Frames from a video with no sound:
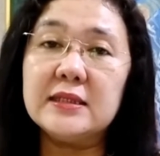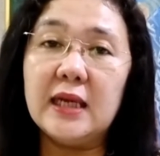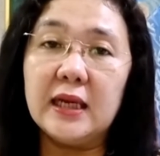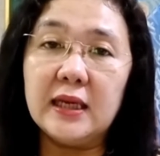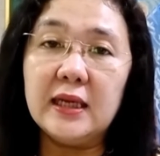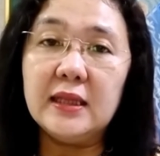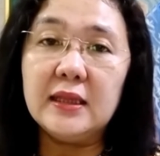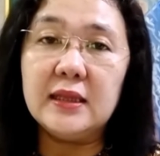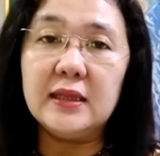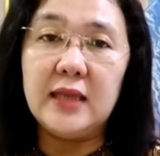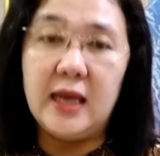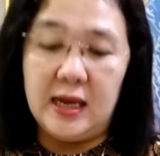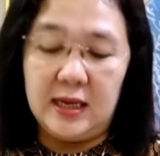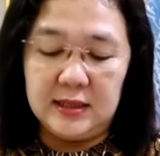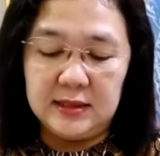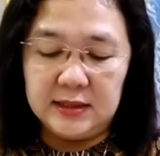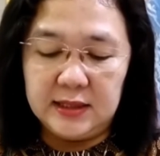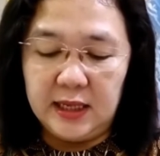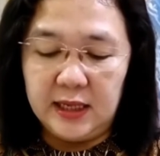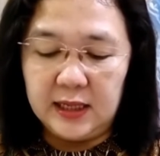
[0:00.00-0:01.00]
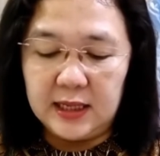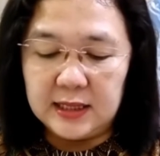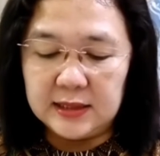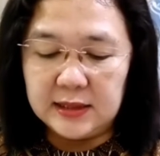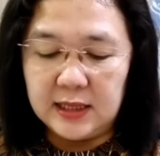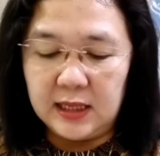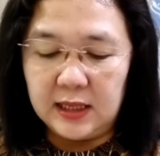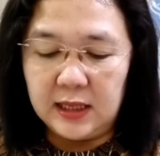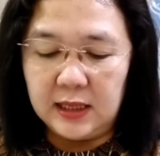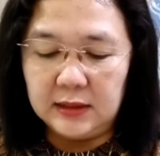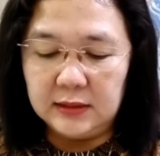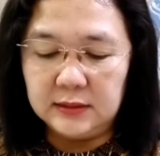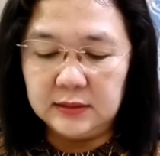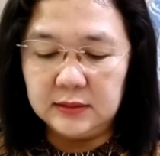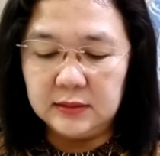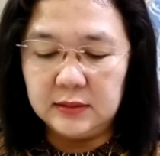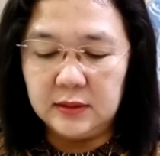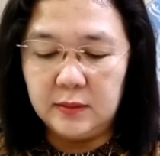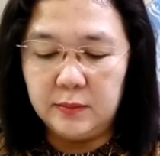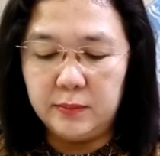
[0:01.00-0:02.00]
Sakit yang saya
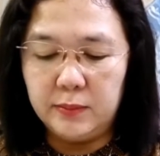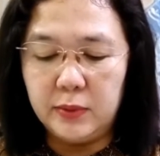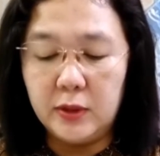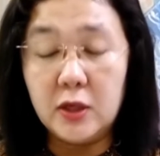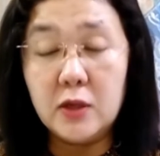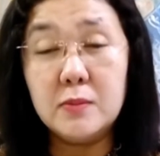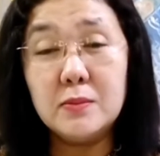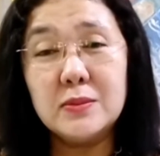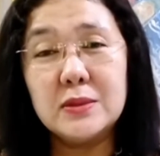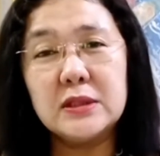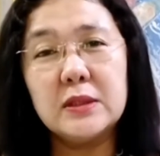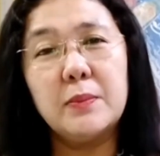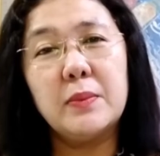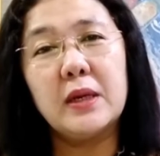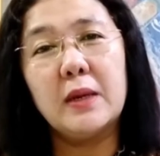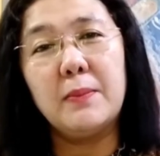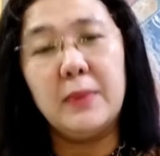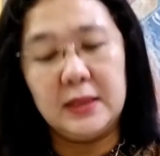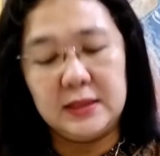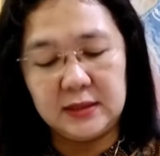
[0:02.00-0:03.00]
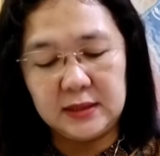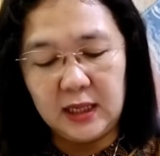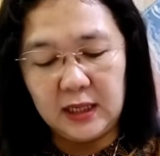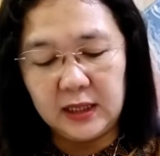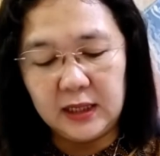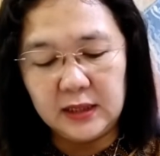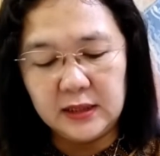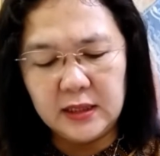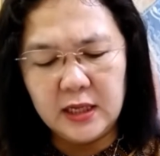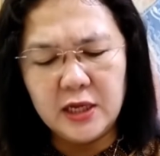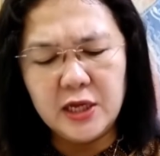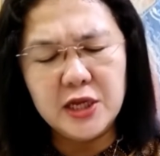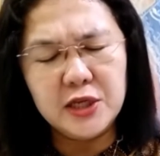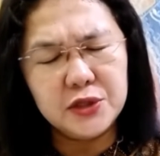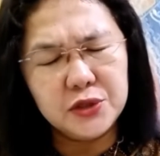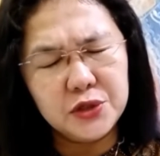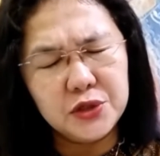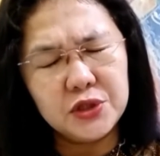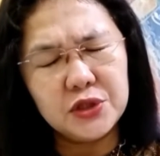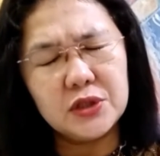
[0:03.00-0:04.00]
rasakan belum seberapa sakitnya
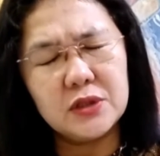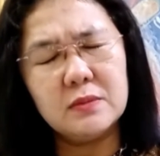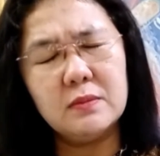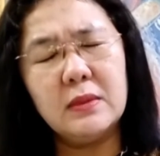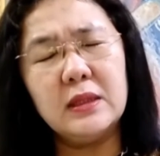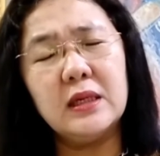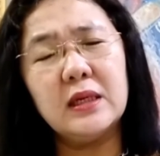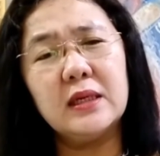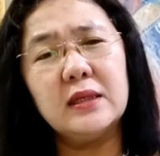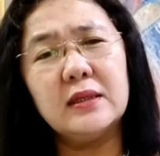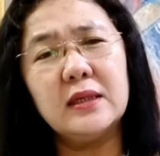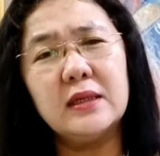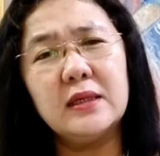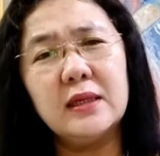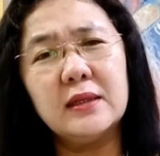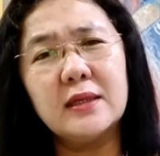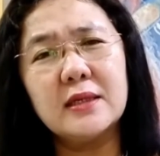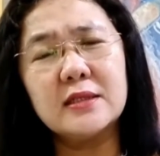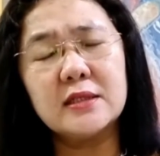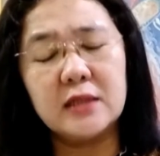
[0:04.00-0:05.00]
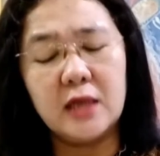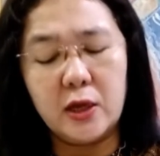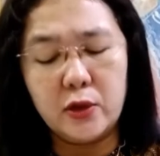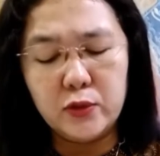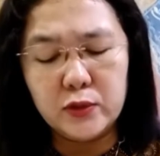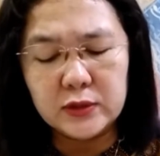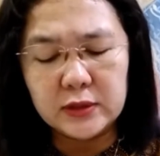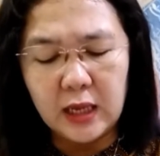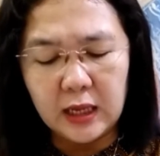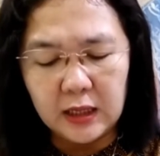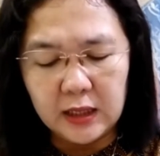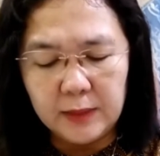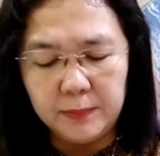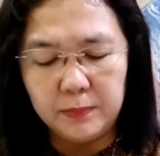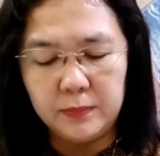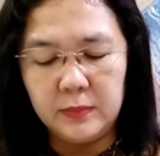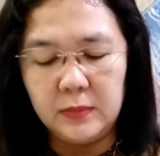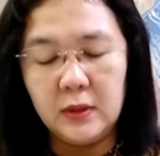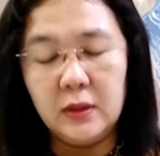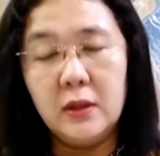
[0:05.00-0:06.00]
Yesus menderita di atas kayu
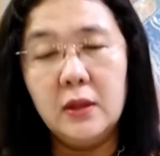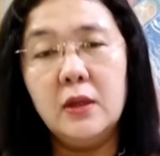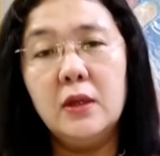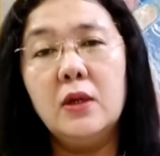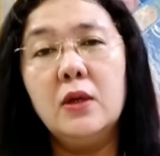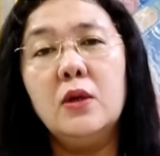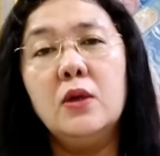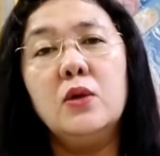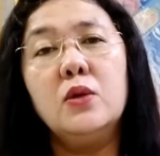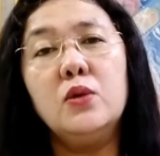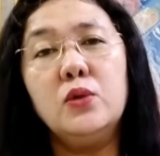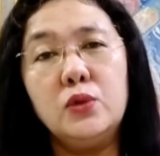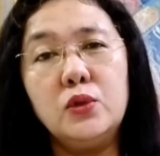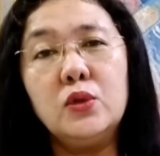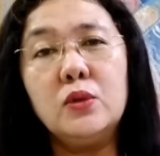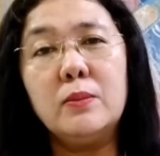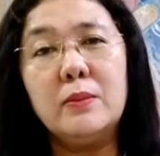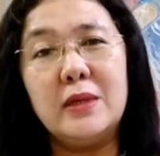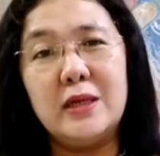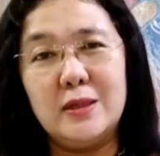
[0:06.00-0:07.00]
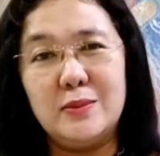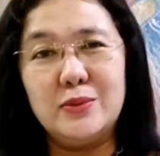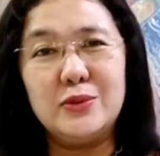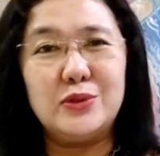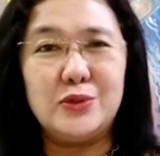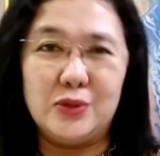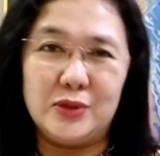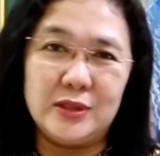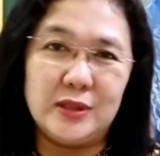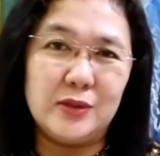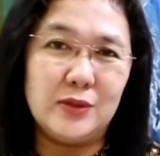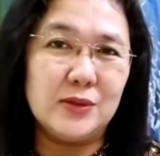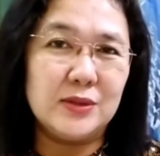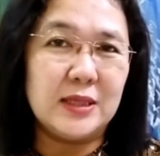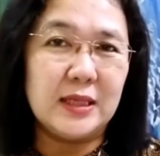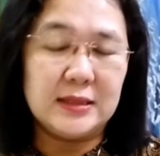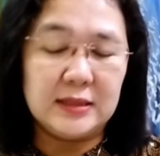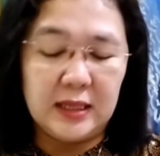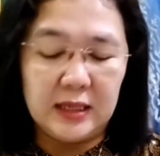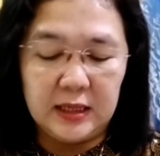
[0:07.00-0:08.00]
salib untuk menebus
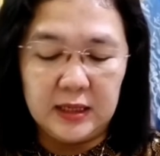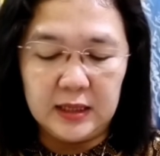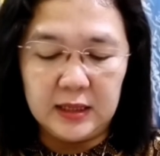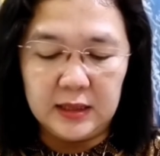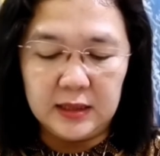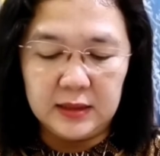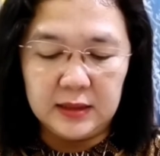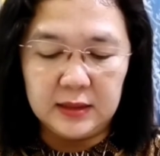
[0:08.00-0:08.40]
dosa-dosa saya.